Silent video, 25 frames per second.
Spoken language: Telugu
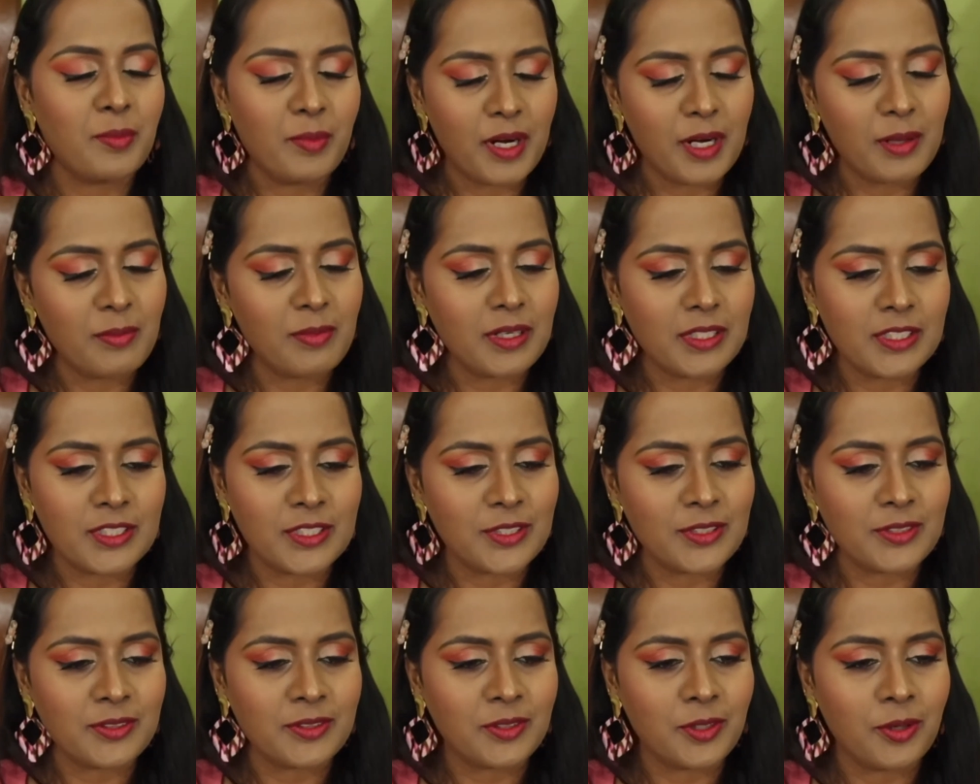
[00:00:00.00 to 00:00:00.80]
మనం
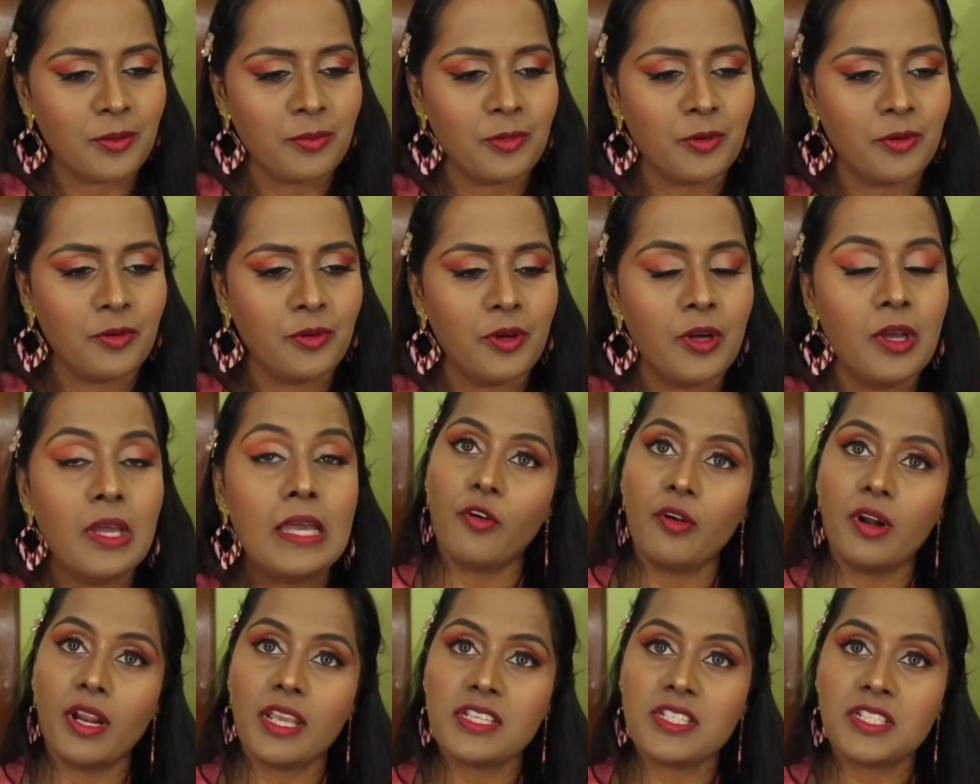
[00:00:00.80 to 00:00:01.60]
చేసుకోము
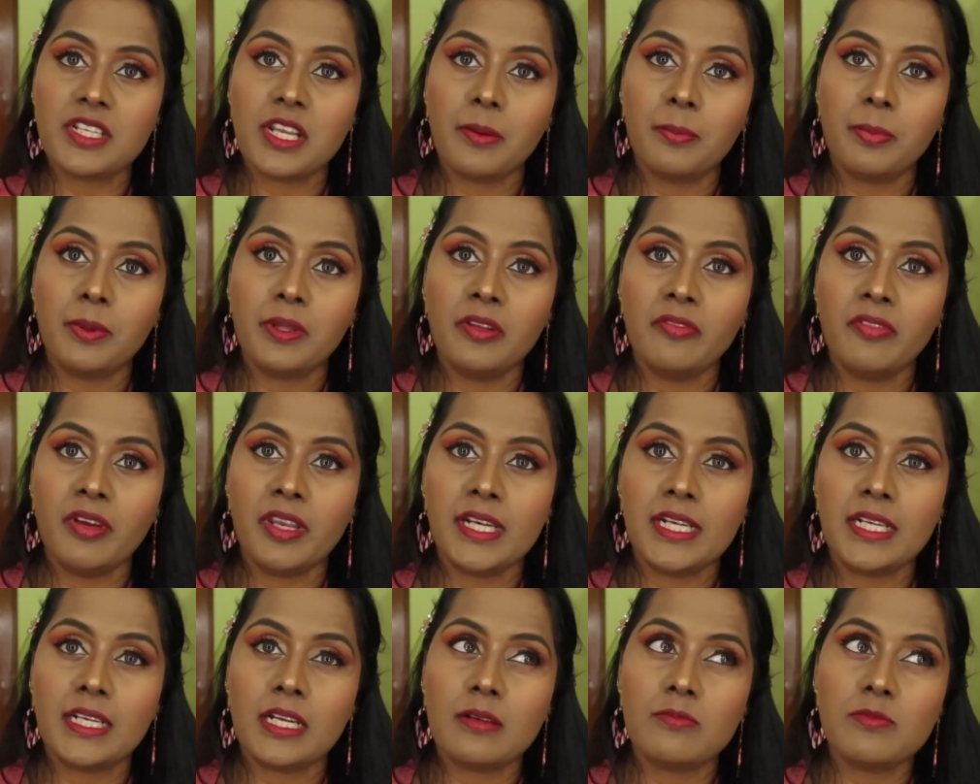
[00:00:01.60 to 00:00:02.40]
ఫౌండేషన్ అయిపోయింది
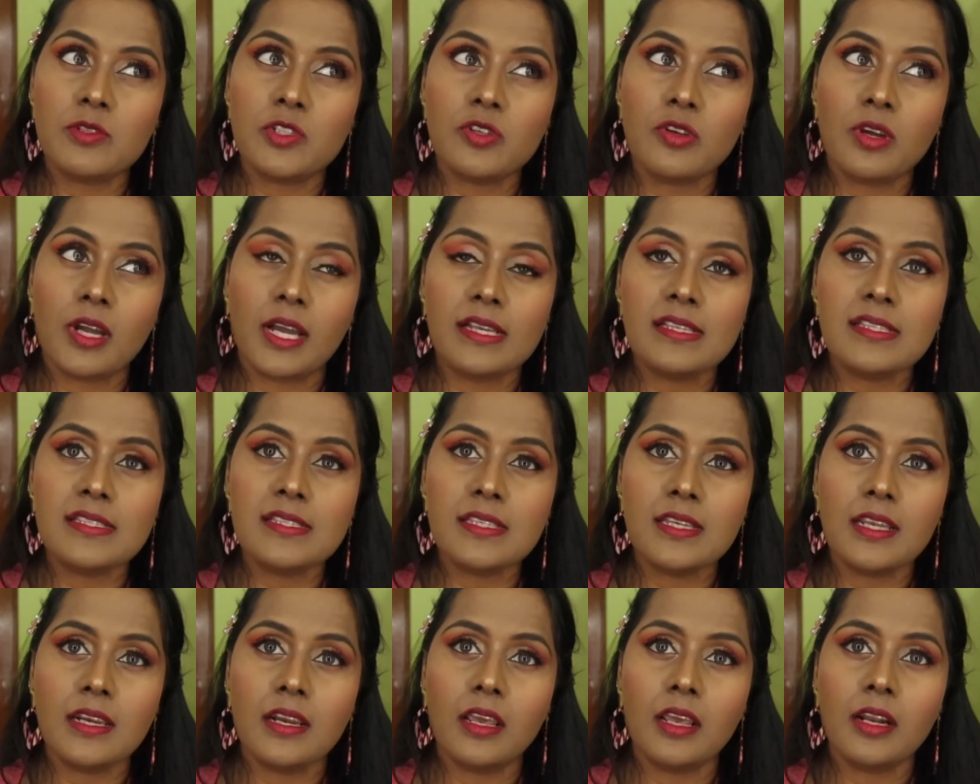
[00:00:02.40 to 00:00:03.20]
వెన్ ఇట్ కమ్స్ టు
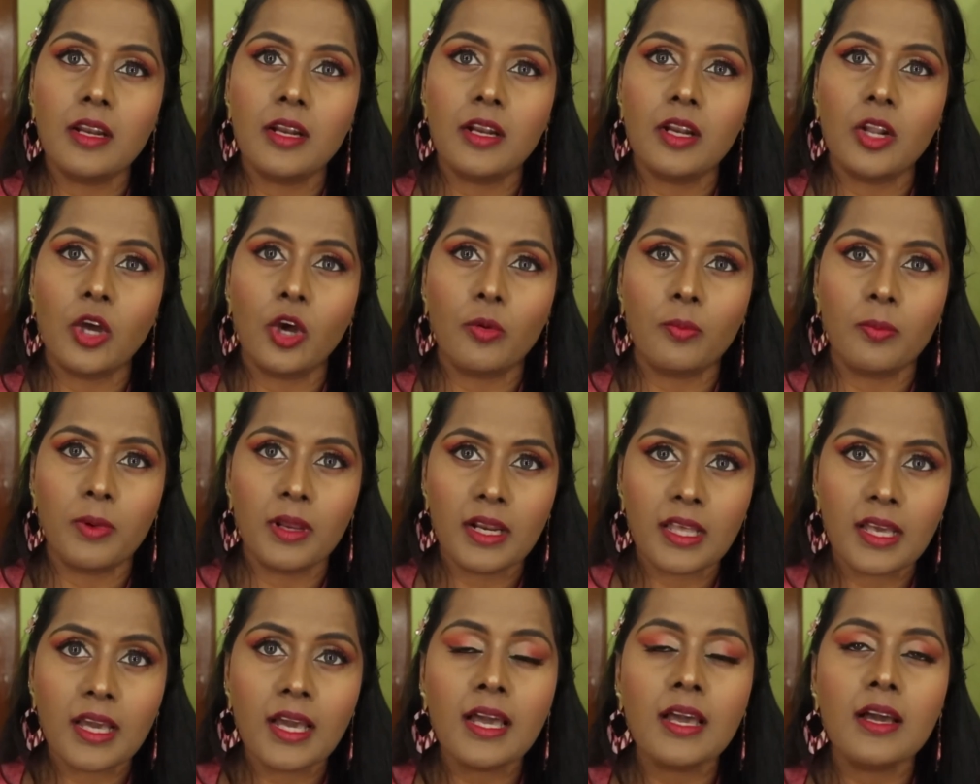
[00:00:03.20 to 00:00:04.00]
కన్సీలర్
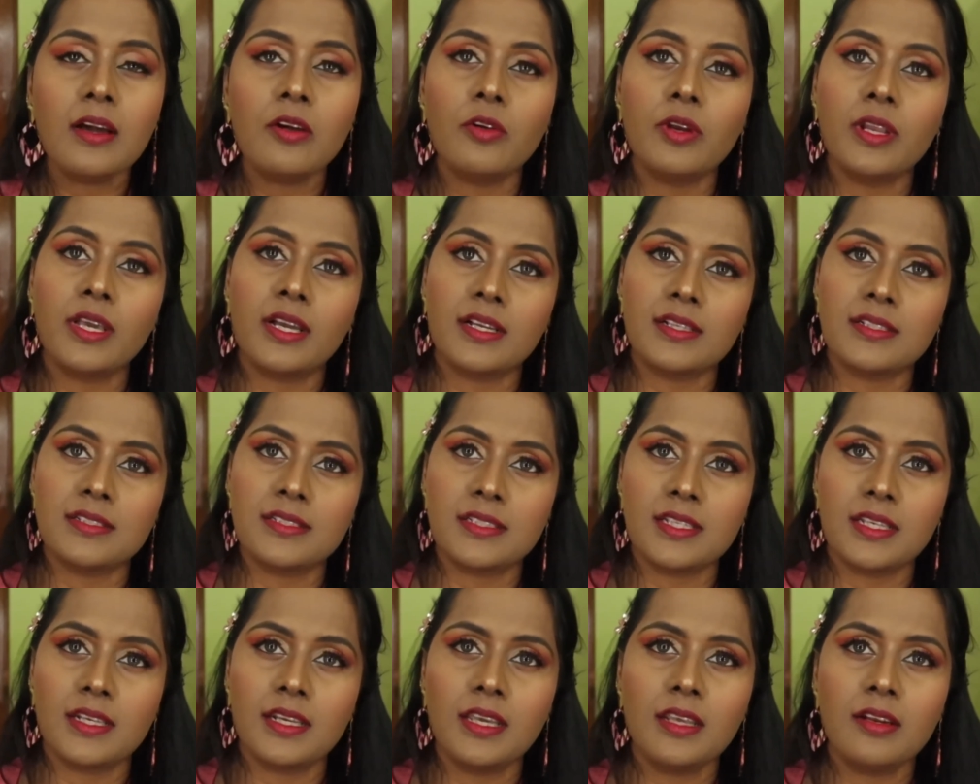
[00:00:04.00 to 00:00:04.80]
నార్మల్గా కొన్ని
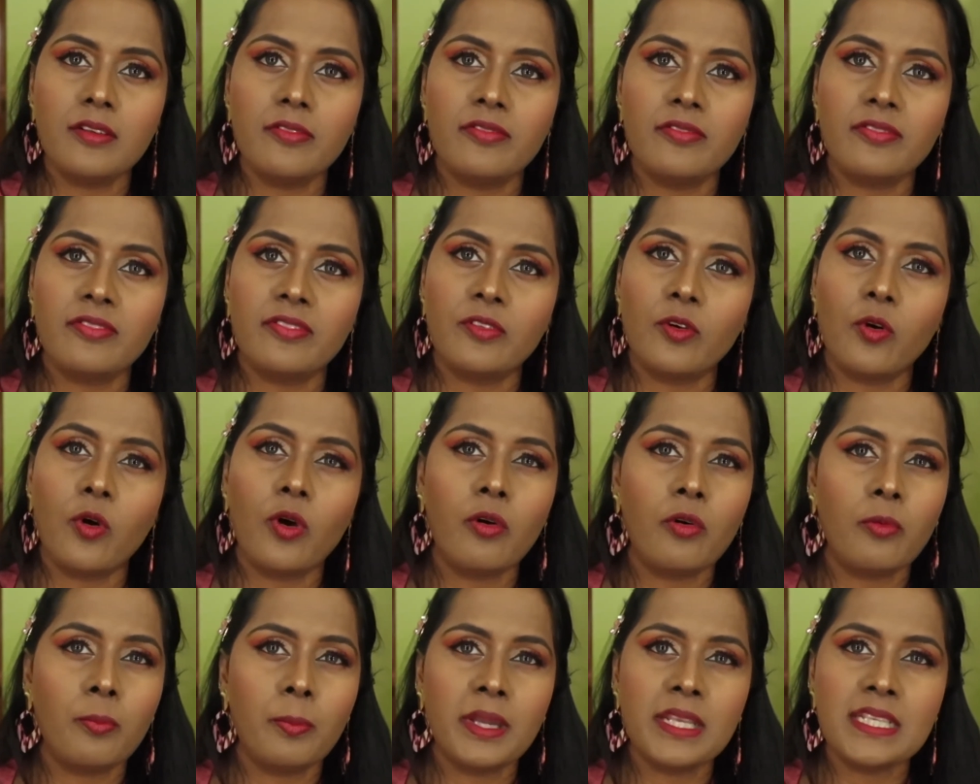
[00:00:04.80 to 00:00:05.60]
కన్సీలర్
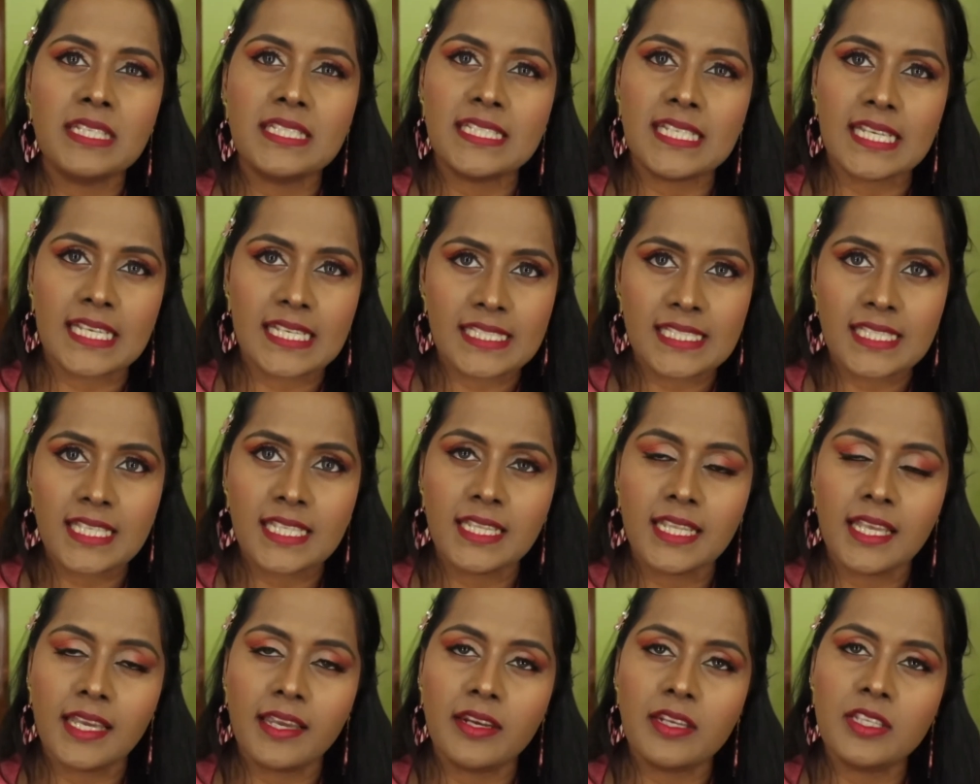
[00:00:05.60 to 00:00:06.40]
ఓపెన్
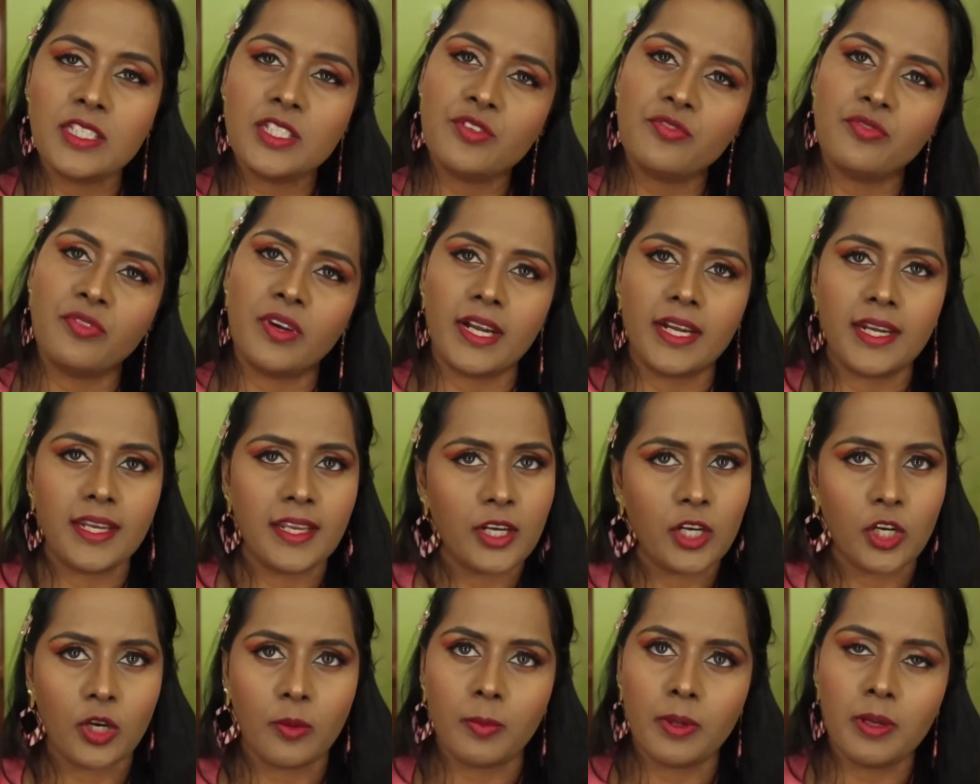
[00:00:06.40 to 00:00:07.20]
చేసిన దగ్గర నుంచి వన్
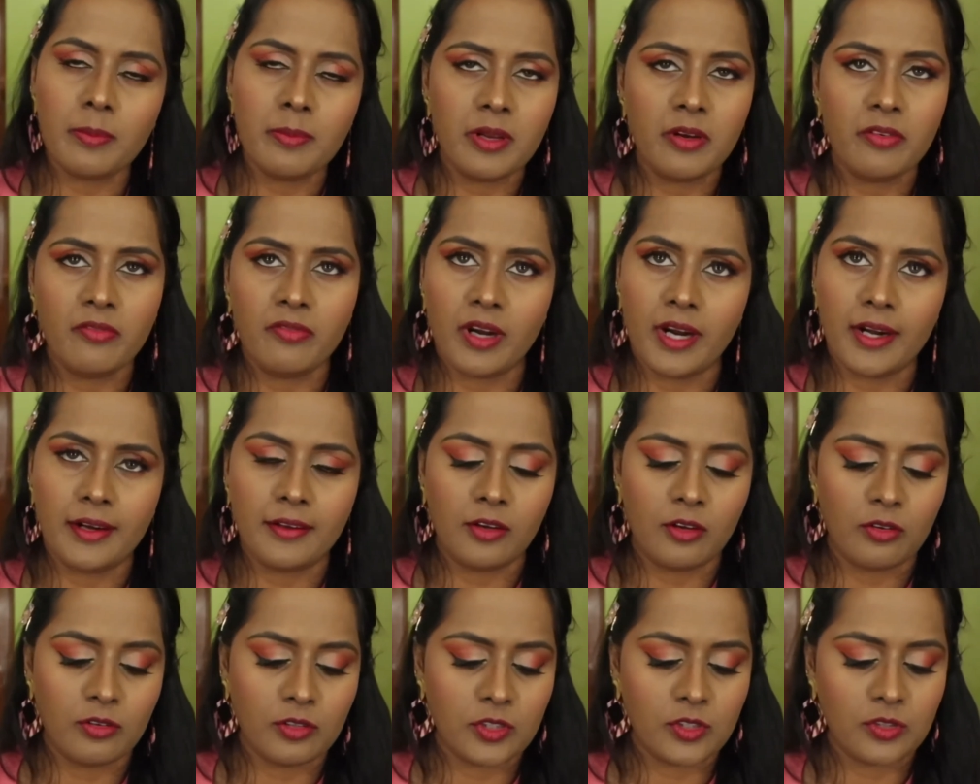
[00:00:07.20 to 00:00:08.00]
ఇయర్ లోపల మనం
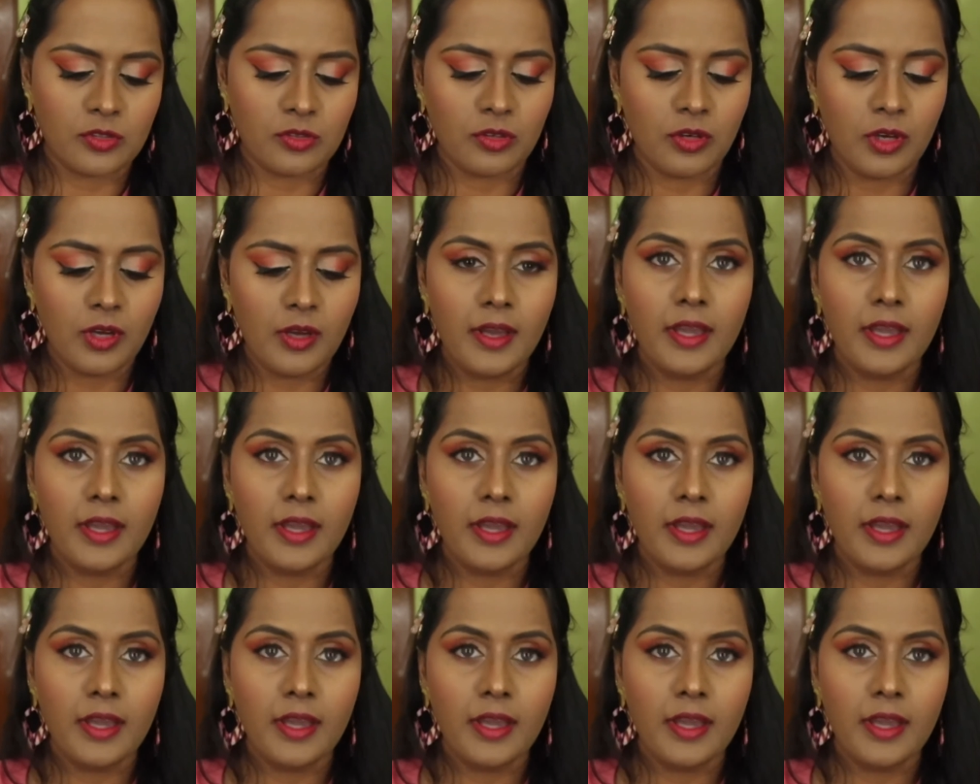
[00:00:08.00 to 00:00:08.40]
వాడుకోవచ్చు